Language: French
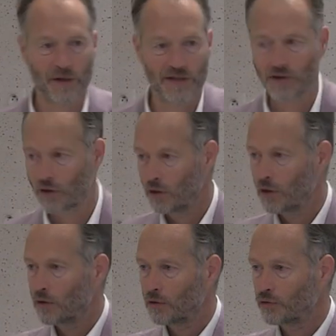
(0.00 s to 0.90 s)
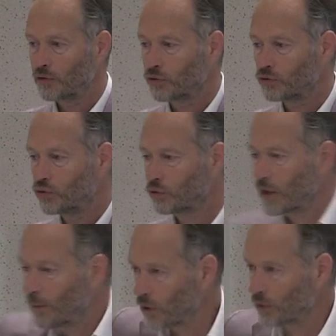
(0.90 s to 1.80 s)
présents dans toutes
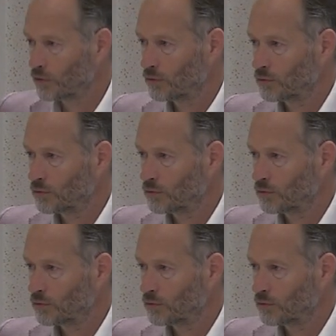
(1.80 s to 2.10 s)
les plantes.